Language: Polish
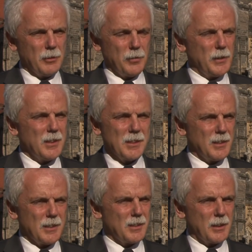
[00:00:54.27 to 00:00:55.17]
Świdnica
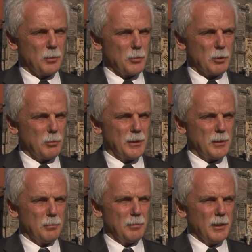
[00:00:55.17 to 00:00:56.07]
jest tego
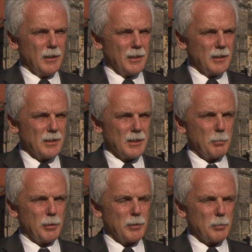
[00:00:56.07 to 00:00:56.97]
przykładem, jest
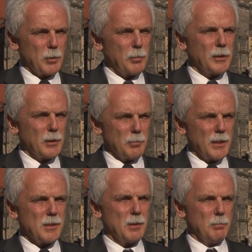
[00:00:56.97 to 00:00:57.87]
naprawdę przepięknym
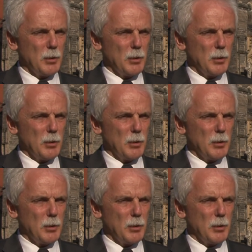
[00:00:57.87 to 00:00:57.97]
miastem.